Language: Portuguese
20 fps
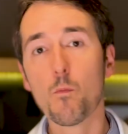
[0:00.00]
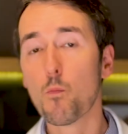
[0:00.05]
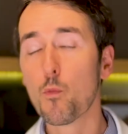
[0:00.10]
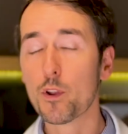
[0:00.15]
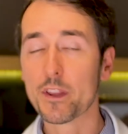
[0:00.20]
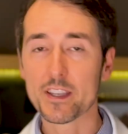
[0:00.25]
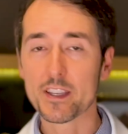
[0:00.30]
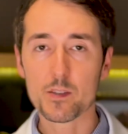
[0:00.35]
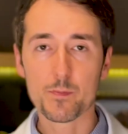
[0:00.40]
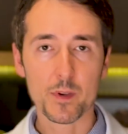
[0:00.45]

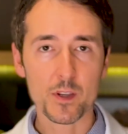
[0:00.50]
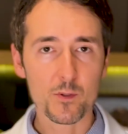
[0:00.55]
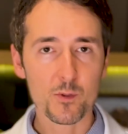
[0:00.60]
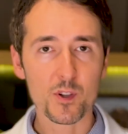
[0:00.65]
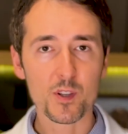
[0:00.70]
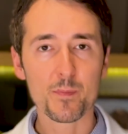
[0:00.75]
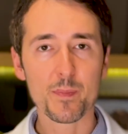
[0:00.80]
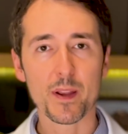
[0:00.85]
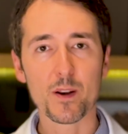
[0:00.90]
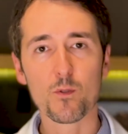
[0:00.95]
Muitas
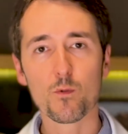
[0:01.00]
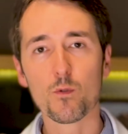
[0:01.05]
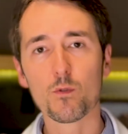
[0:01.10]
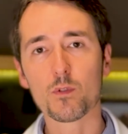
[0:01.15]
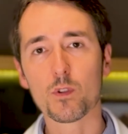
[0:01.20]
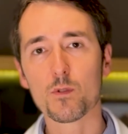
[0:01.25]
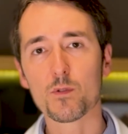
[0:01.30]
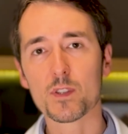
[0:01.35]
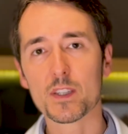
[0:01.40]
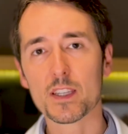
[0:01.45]
pessoas
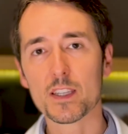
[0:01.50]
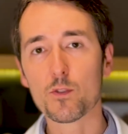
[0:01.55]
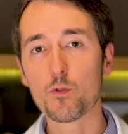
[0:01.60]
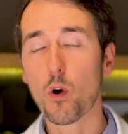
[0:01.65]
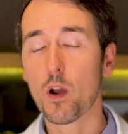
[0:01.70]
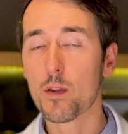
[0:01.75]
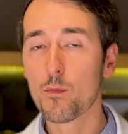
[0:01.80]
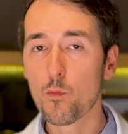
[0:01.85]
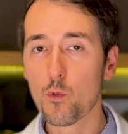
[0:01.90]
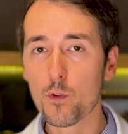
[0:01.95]
perguntam se
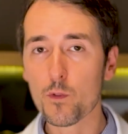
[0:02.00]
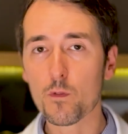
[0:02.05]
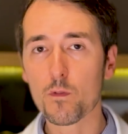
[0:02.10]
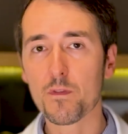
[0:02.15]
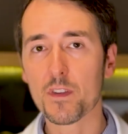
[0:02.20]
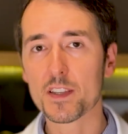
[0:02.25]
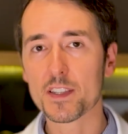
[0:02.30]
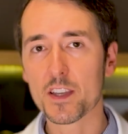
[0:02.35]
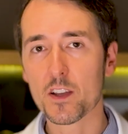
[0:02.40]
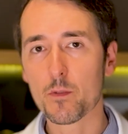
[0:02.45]
dói muito
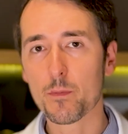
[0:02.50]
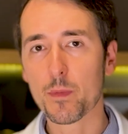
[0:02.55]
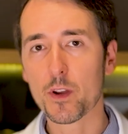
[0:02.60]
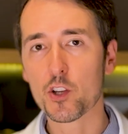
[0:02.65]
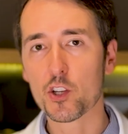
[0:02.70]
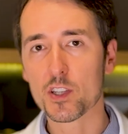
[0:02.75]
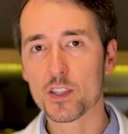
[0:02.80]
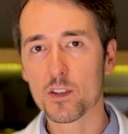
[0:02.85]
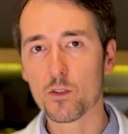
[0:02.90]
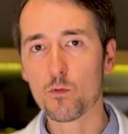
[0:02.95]
fazer uma
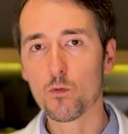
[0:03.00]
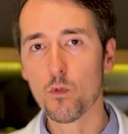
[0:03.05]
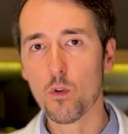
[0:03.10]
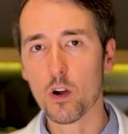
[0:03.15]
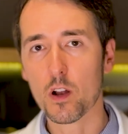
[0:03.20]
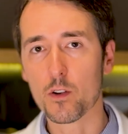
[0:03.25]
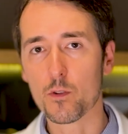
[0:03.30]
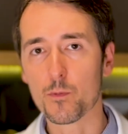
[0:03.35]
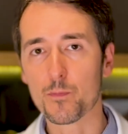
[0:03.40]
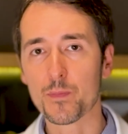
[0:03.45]
injeção no
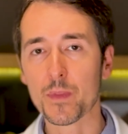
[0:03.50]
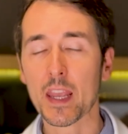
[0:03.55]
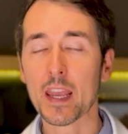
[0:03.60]
olho.